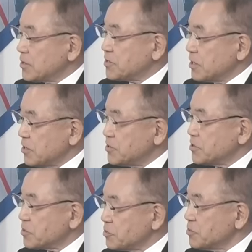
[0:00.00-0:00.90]
政
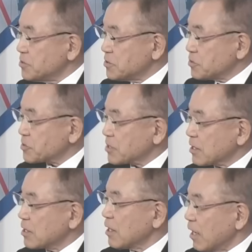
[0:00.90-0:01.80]
治軍事の
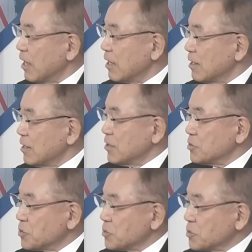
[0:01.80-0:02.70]
力が
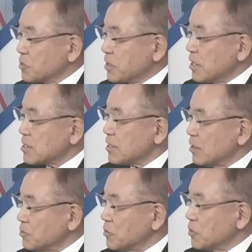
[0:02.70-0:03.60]
日本の経
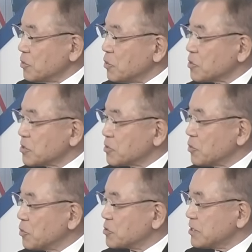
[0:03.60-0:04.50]
済を大きく
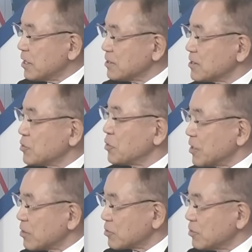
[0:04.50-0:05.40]
押し上げざるを得
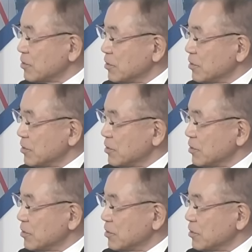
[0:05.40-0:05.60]
ないと